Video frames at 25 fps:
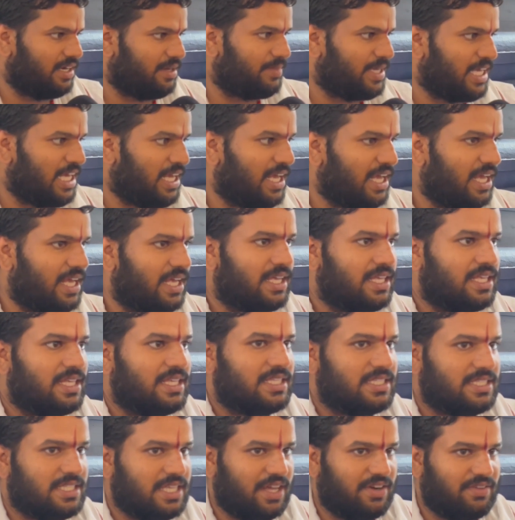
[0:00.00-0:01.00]
నమ
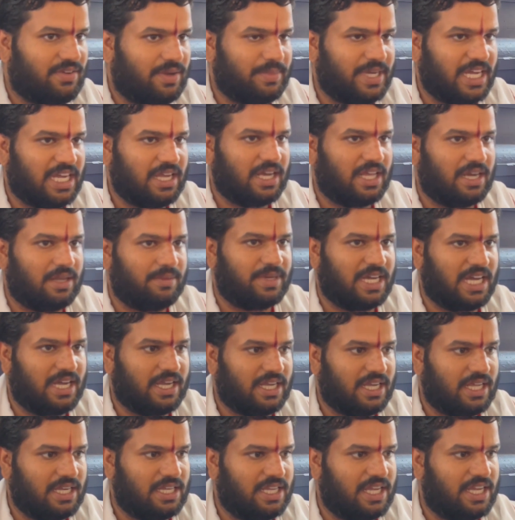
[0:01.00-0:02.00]
సర్వమంగళ
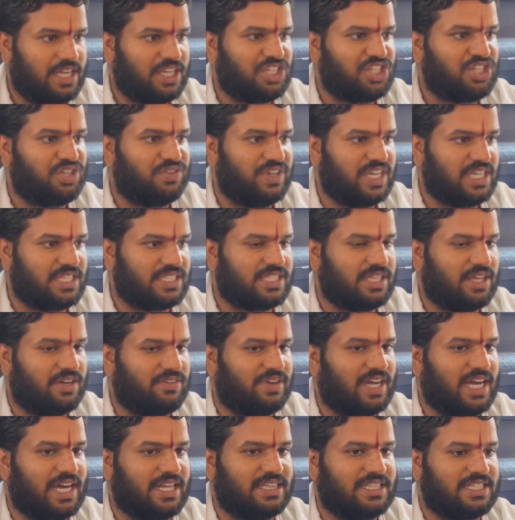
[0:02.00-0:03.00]
మాంగళ్యే శివే
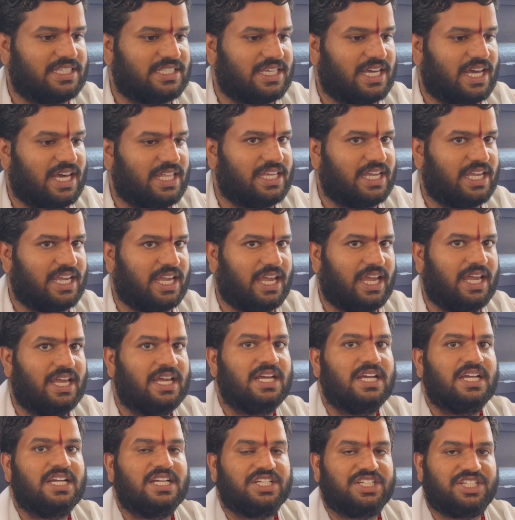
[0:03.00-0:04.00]
సర్వార్థ సాధికే
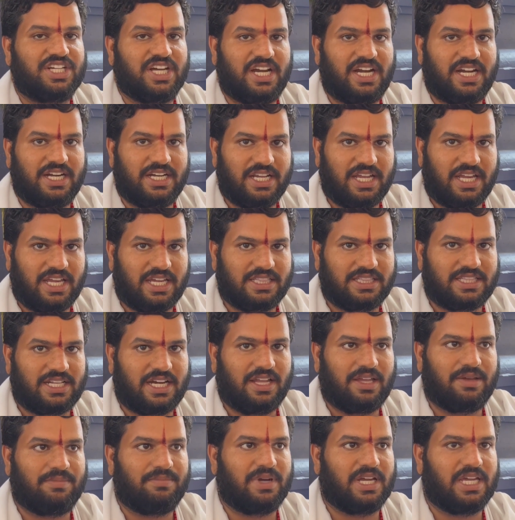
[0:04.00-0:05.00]
శరణ్యే
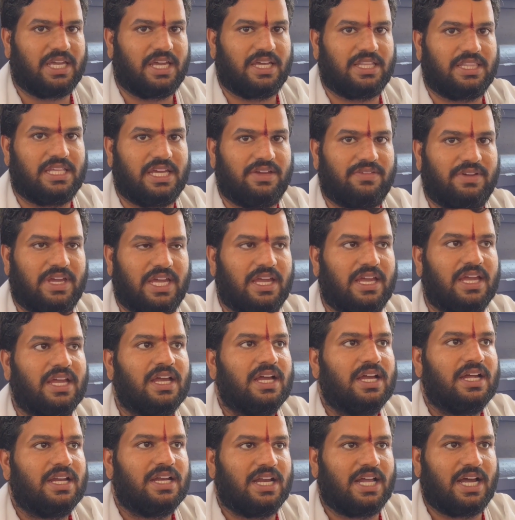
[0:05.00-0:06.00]
త్రయంబగే దేవి
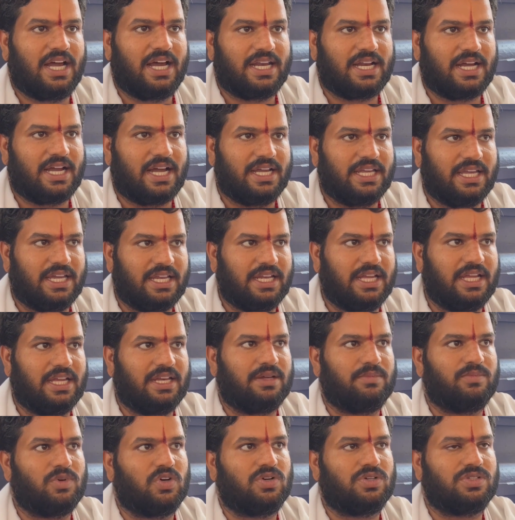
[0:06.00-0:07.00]
నారాయణి
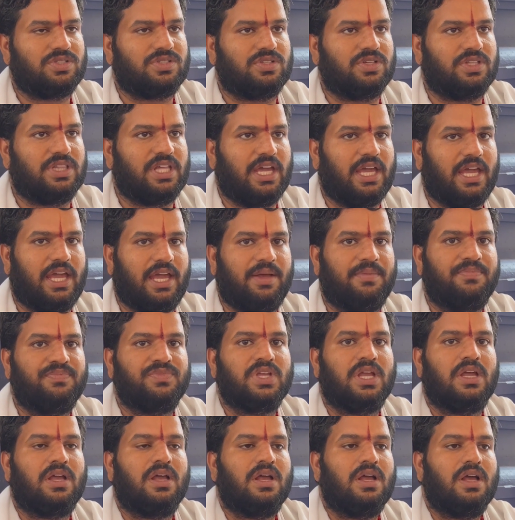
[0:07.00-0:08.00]
నమోస్తుతే
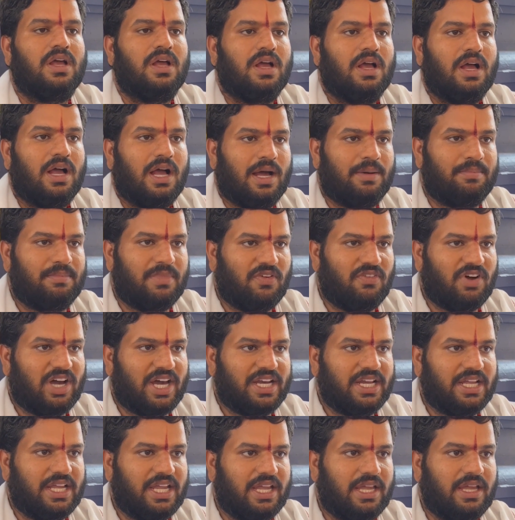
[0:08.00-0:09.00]

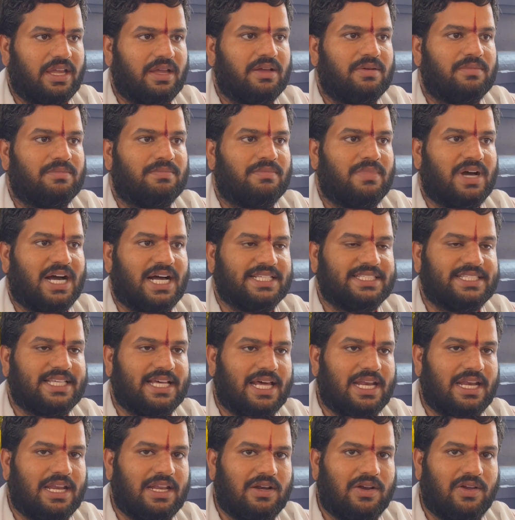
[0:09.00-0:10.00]
అమ్మవారికి
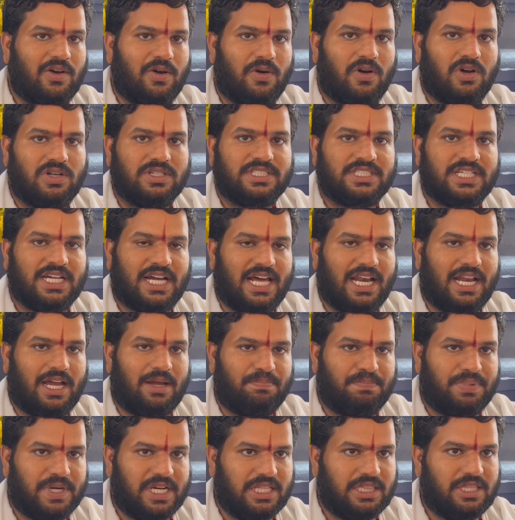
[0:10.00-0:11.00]
మాసాలలో చాలా
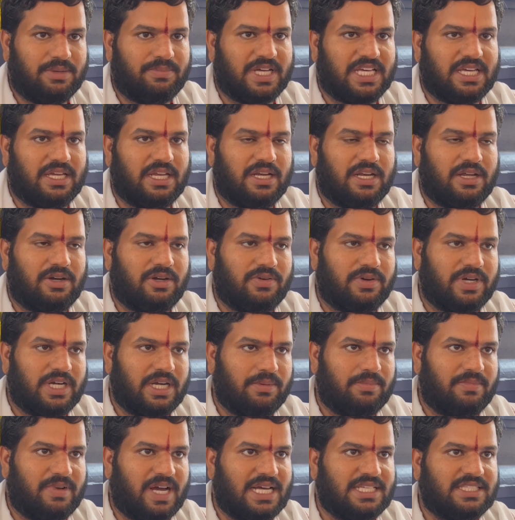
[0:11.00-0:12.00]
ప్రీతిమైనటువంటి
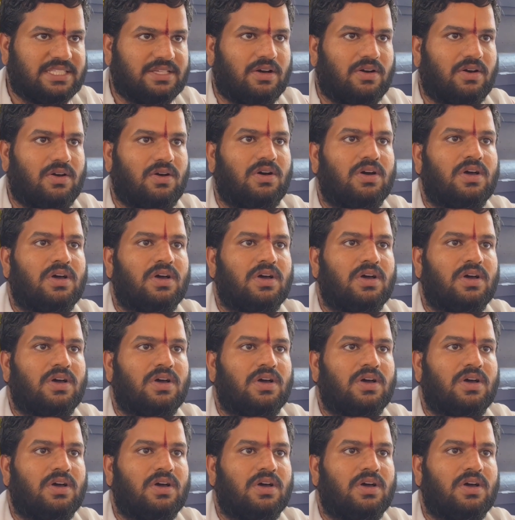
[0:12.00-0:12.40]
మాసం